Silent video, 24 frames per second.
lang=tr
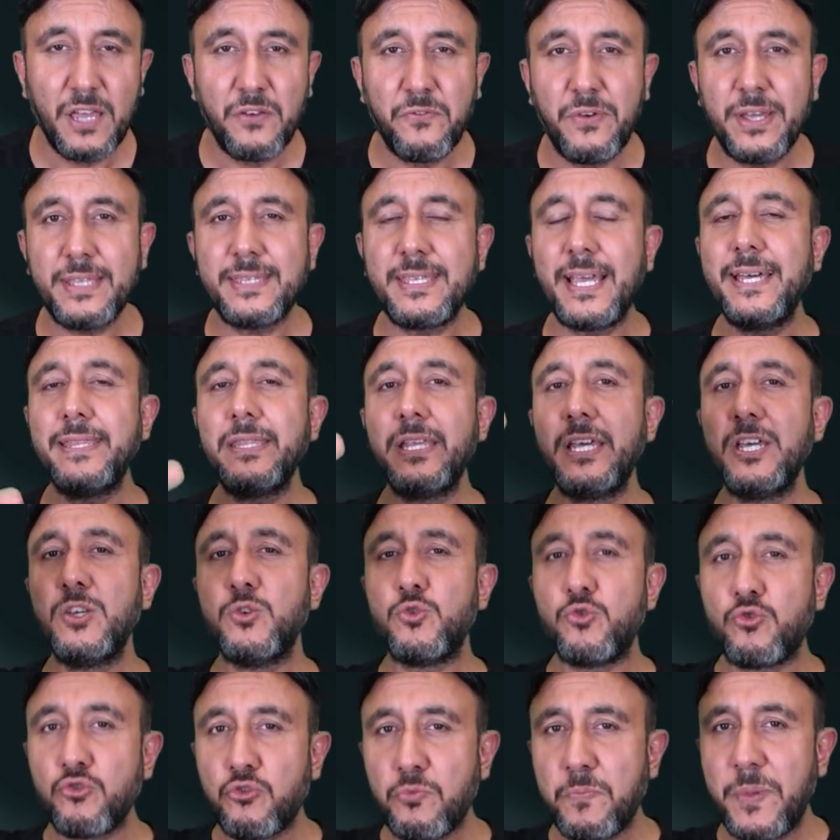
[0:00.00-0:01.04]
Ve sen
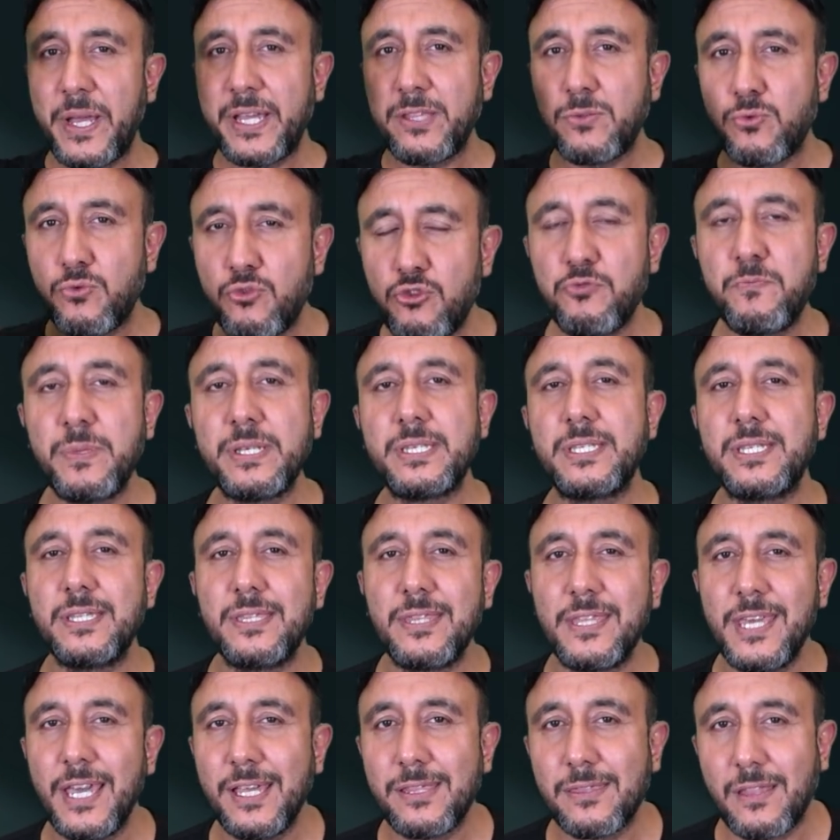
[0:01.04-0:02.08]
rütben
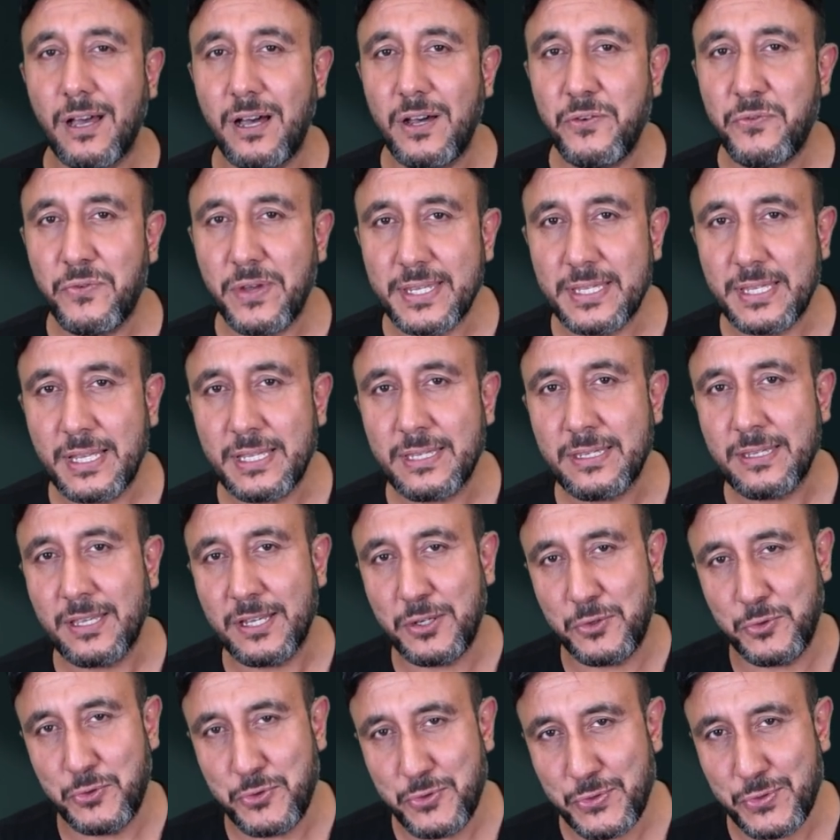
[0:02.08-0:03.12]
düşmesin diye daha fazla
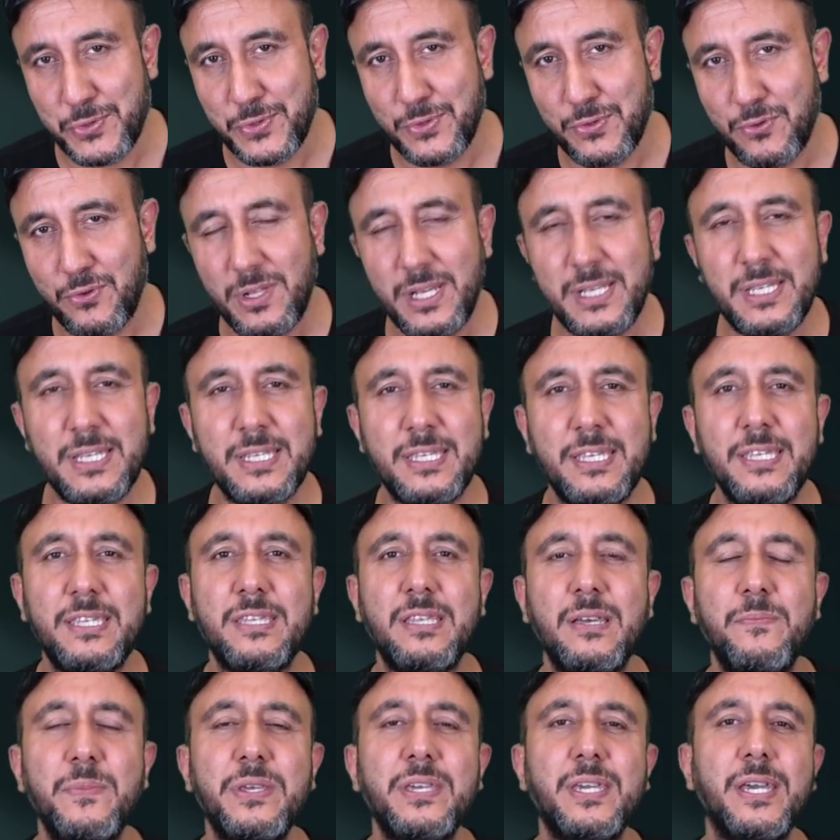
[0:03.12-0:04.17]
sarılıyorsun. Dolayısıyla
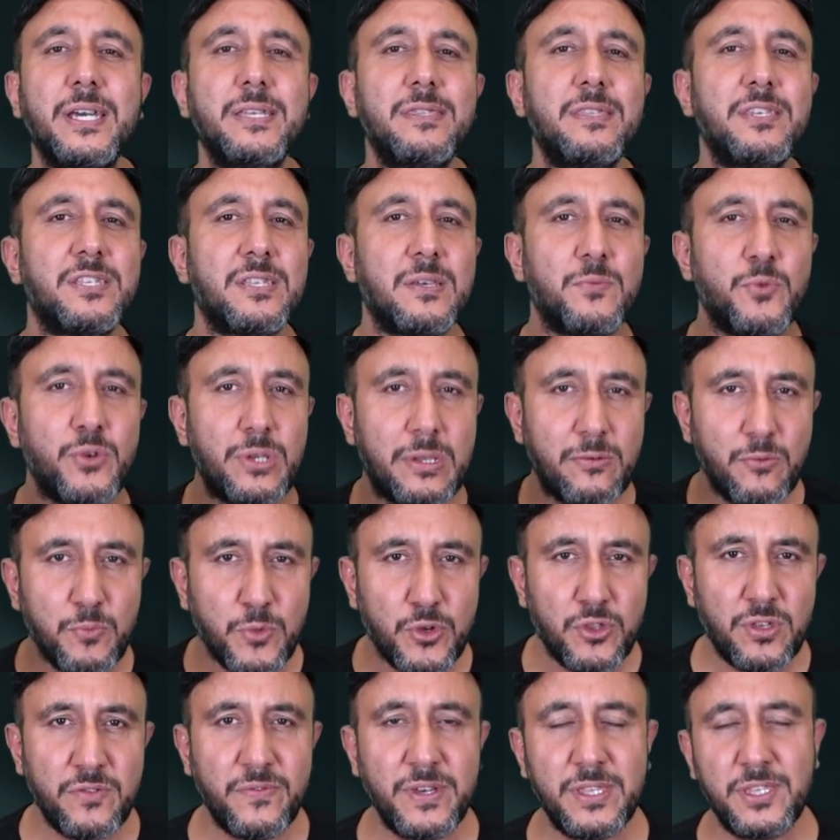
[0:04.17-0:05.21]
sistemin kendi içinde böyle bir
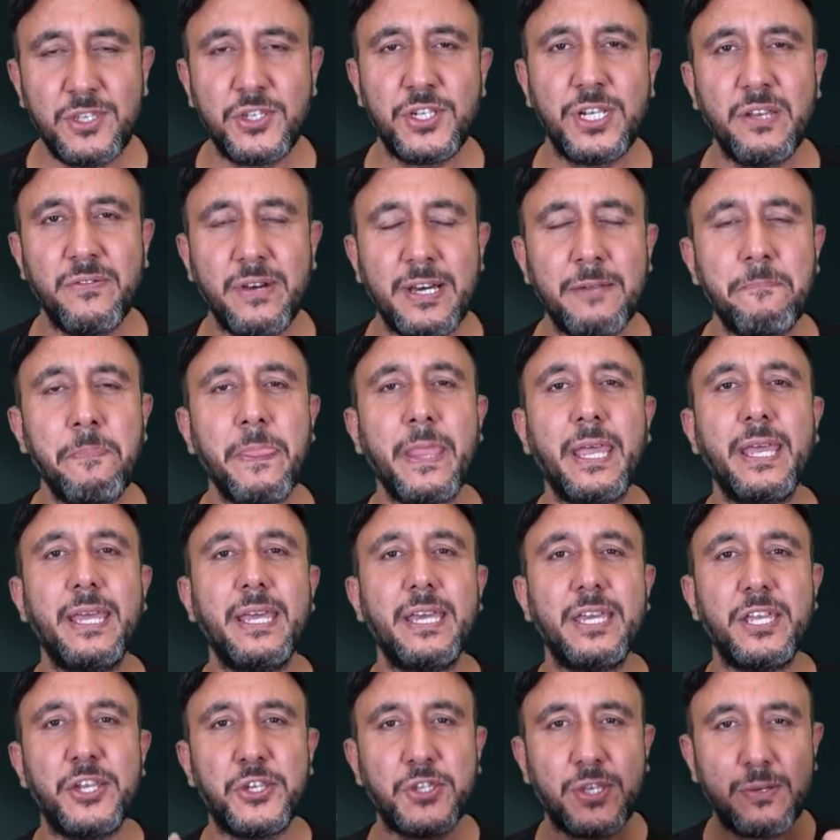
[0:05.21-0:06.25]
motive ediciliği var.
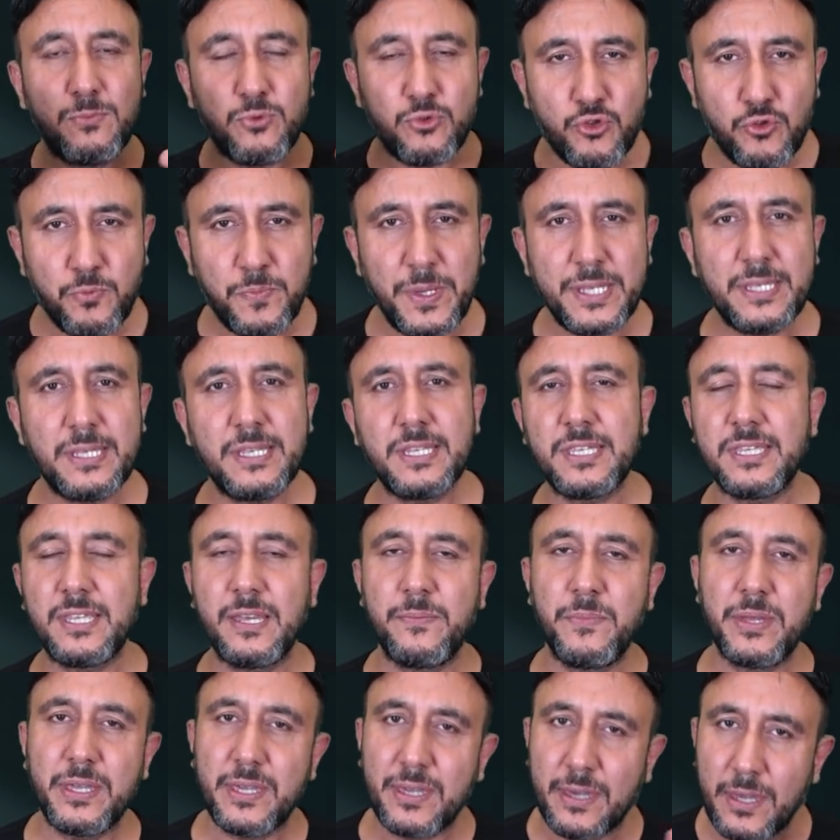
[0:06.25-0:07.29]
İşte bu rütbe
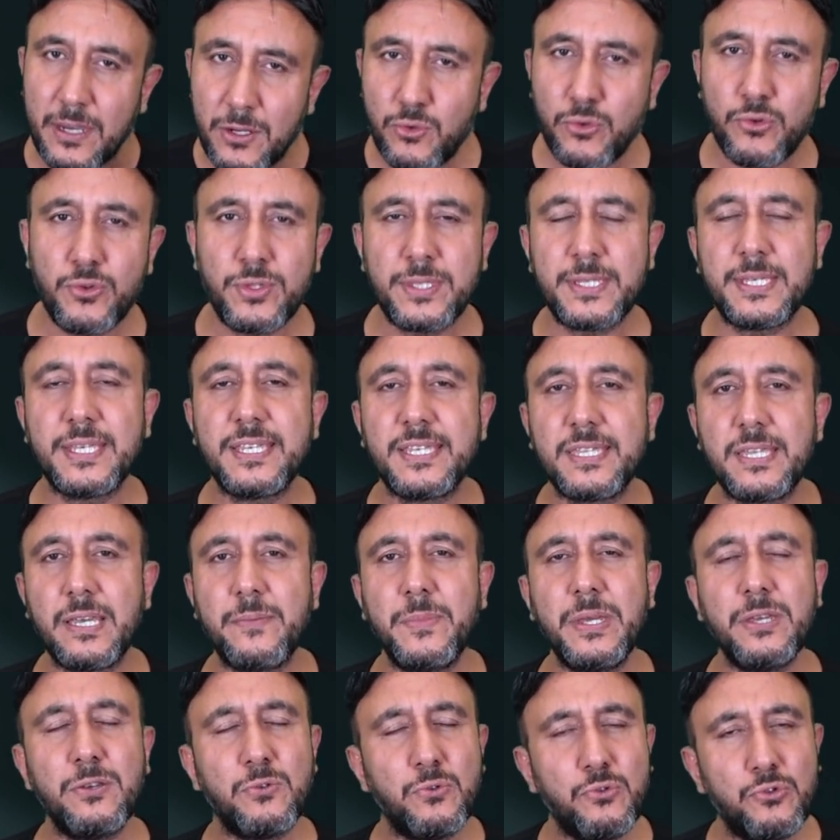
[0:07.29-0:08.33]
sistemi, geri dönüt
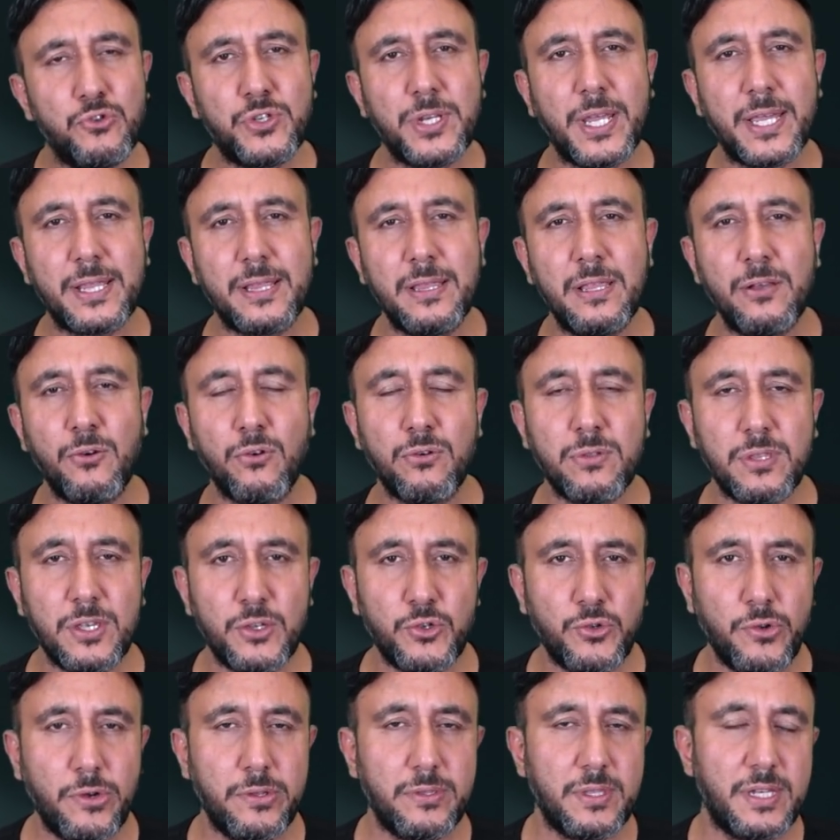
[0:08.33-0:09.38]
sistemi ücretli. Onu da
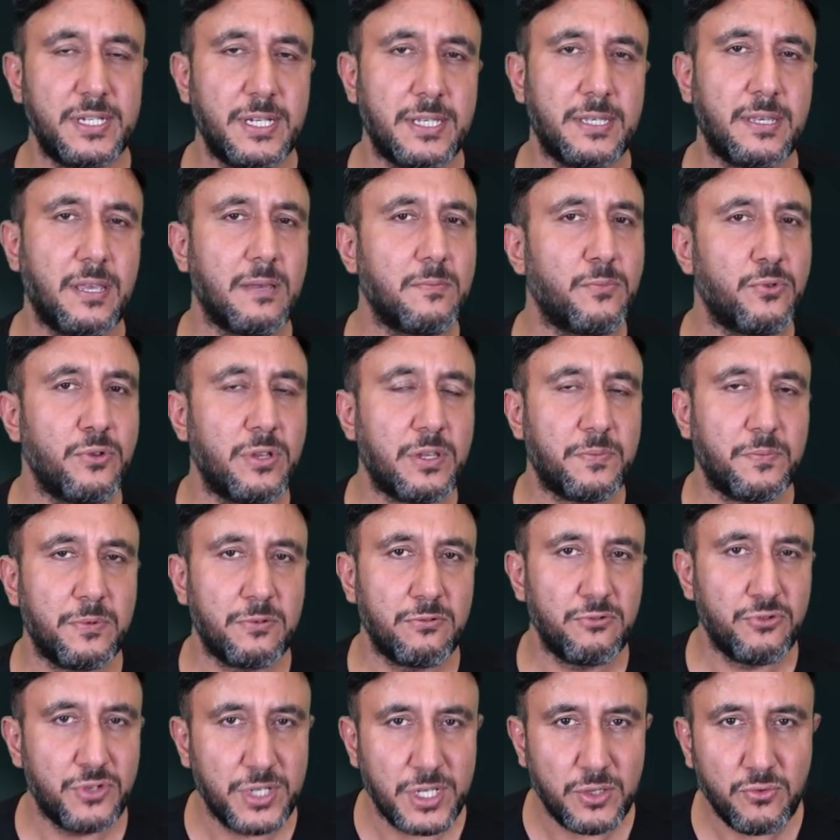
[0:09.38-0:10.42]
son derece sembolik bir
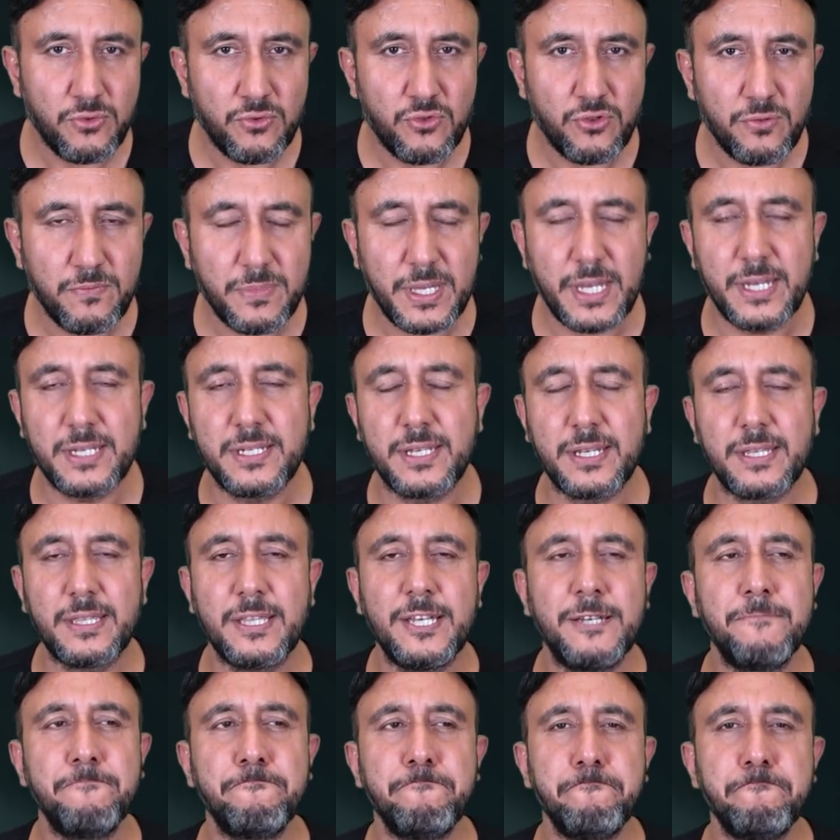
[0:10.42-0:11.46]
ücret tuttum.
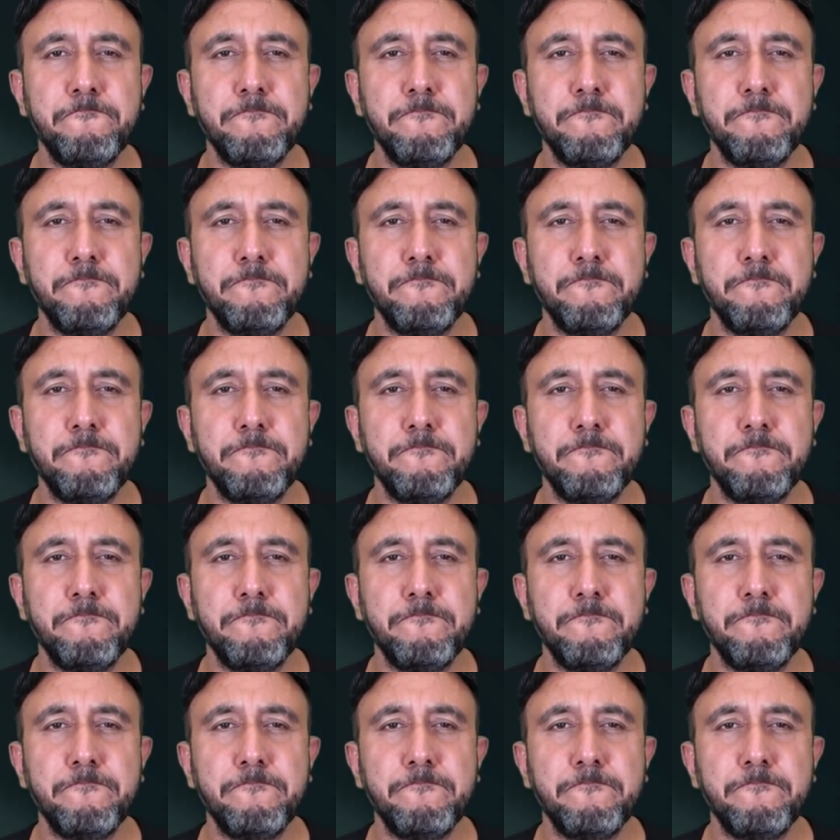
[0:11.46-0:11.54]
Gerçekten